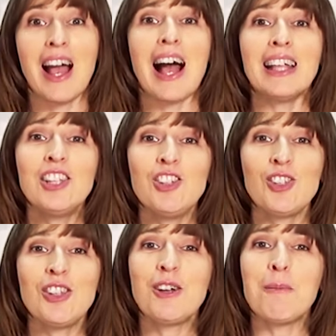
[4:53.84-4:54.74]
ha
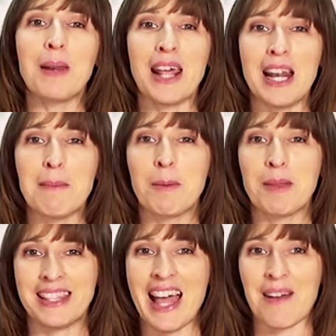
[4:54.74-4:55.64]
deciso di comprare la
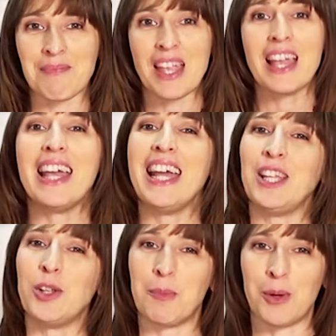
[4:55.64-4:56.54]
proprietà
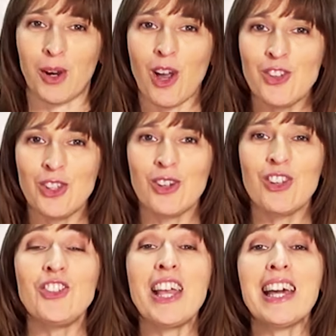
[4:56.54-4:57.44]
e dopo il
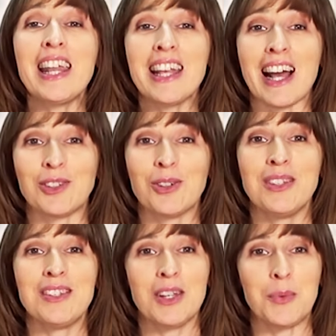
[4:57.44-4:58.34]
rogito ci ha incaricato
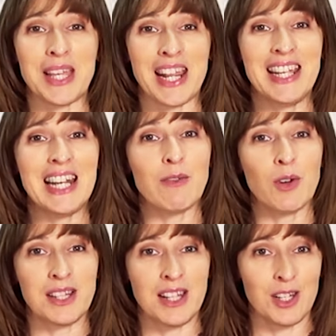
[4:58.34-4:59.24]
di seguire i lavori di